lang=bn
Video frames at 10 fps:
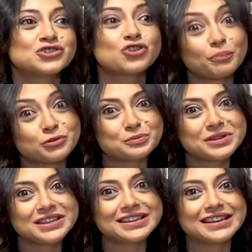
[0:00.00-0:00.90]

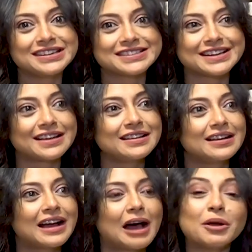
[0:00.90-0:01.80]
সপ্তমীর দিন এইটা
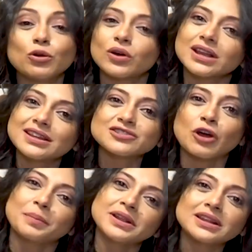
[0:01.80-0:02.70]
আমার লোকেদের
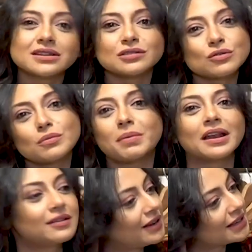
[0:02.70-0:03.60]
শপিং দেখতেও খুব
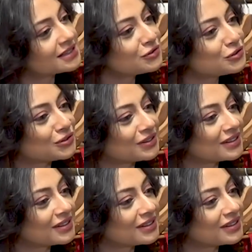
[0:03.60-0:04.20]
ভালো লাগে জানো তো